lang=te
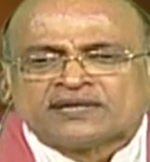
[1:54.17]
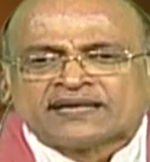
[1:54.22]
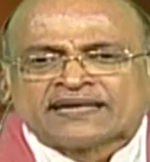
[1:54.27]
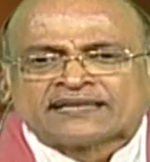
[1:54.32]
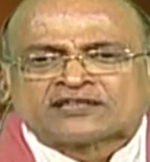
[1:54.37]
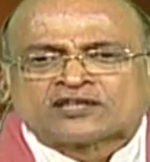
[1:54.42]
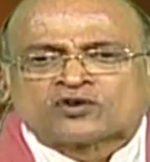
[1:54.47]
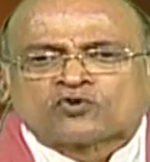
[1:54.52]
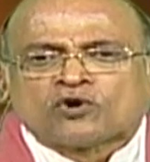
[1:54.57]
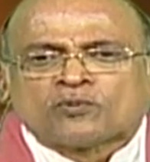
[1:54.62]

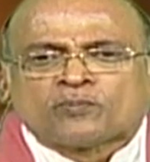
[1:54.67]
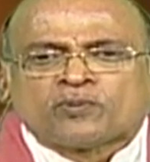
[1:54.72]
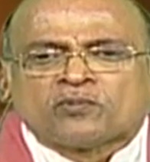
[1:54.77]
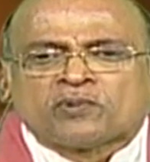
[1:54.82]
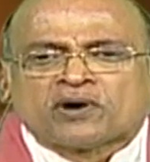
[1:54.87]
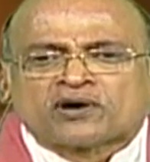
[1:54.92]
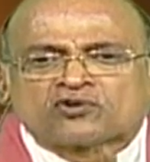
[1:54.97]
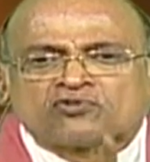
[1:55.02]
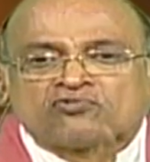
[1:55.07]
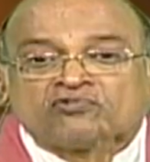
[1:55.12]
ఎంత గొప్ప
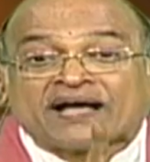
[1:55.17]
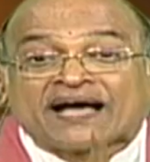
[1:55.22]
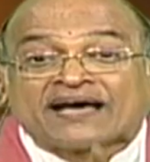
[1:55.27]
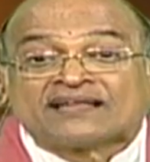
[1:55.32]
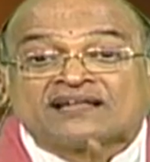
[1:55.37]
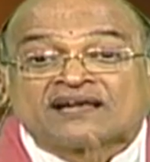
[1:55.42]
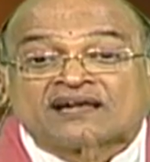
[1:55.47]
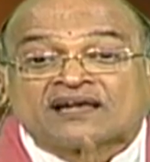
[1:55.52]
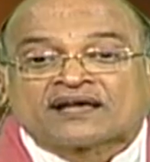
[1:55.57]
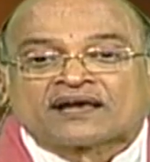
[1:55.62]
మాట
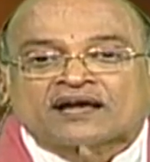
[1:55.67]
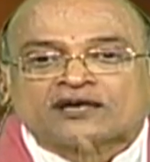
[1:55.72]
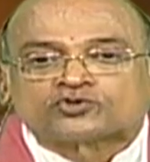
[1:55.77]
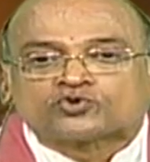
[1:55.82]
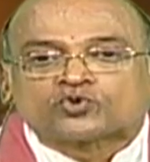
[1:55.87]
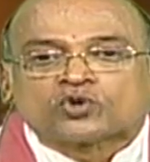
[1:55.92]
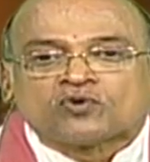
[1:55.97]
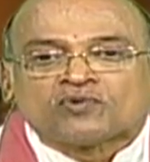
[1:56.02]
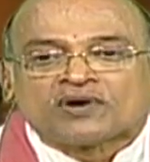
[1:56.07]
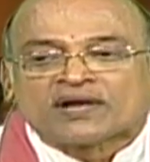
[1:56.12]
వేదంలా
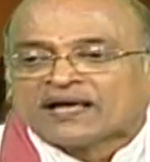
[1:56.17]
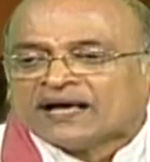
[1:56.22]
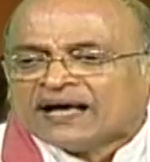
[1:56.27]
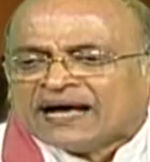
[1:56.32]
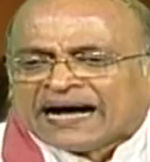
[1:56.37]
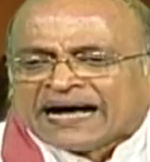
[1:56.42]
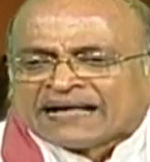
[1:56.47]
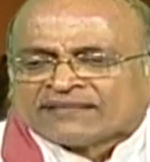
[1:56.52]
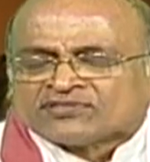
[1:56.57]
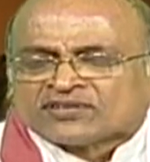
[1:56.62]
రాసుకోవాలి
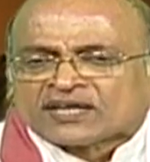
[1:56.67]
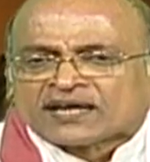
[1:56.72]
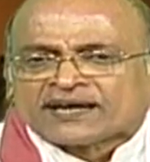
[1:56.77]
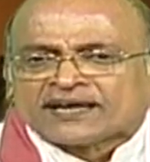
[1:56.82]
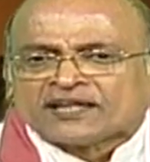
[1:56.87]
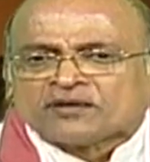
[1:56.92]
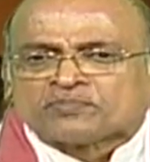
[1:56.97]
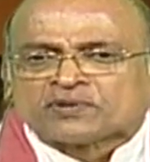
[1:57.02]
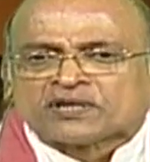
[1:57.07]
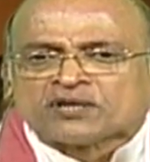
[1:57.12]

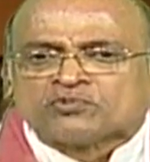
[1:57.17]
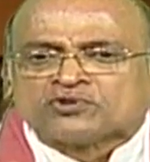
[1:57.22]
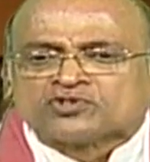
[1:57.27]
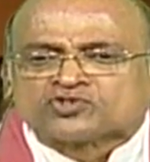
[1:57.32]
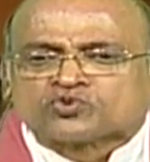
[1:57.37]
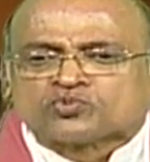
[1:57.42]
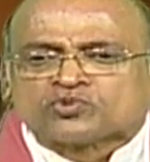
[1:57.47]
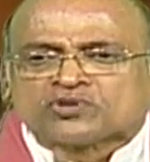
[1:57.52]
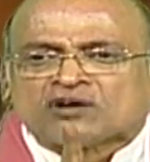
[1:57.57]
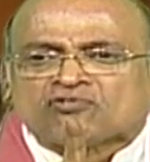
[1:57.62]
అందరినీ
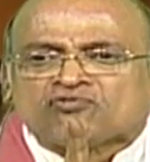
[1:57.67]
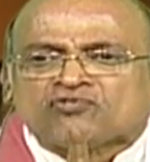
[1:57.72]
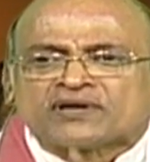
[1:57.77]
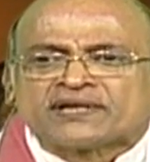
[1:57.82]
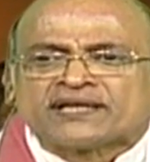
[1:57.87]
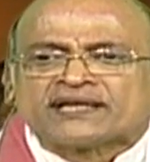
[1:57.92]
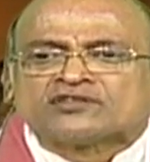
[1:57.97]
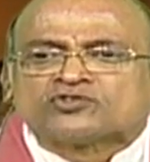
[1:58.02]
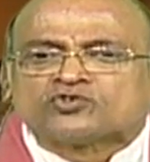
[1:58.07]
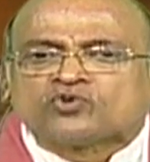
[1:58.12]
ప్రేమించుము ఎవరి
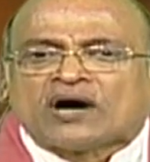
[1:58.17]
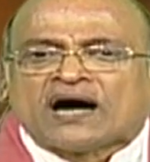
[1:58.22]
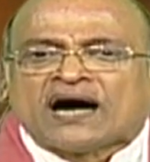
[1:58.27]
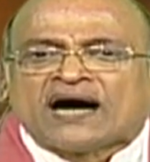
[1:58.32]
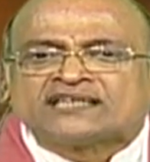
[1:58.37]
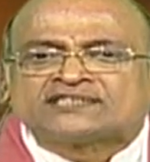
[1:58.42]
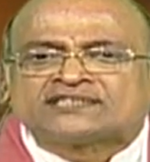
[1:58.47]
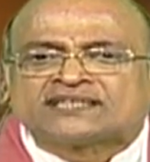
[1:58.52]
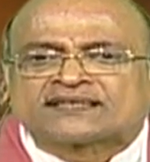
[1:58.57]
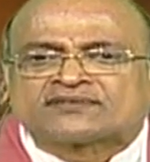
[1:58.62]
ఎందు
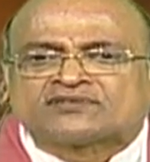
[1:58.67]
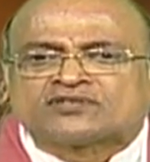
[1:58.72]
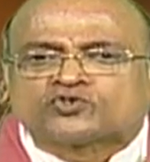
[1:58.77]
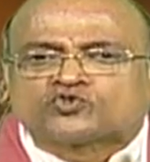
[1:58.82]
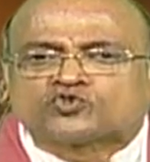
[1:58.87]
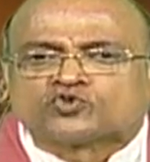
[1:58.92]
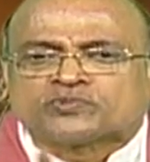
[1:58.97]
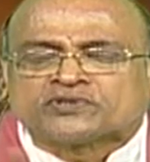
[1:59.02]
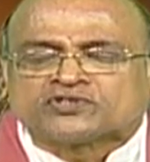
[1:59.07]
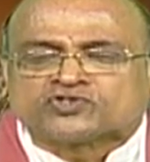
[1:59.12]
ఆసక్తి
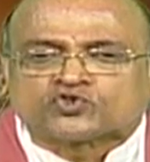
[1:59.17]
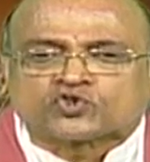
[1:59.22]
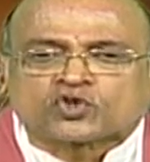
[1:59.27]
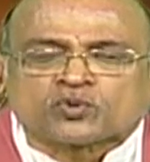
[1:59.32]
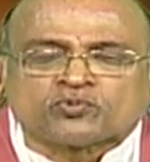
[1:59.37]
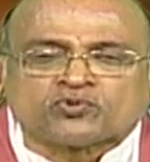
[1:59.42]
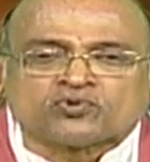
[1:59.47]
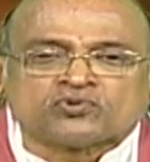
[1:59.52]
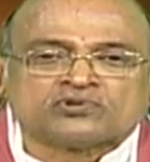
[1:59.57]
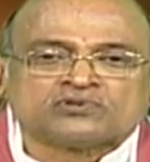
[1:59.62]

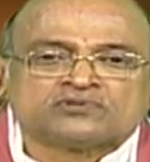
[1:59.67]
చూపించకము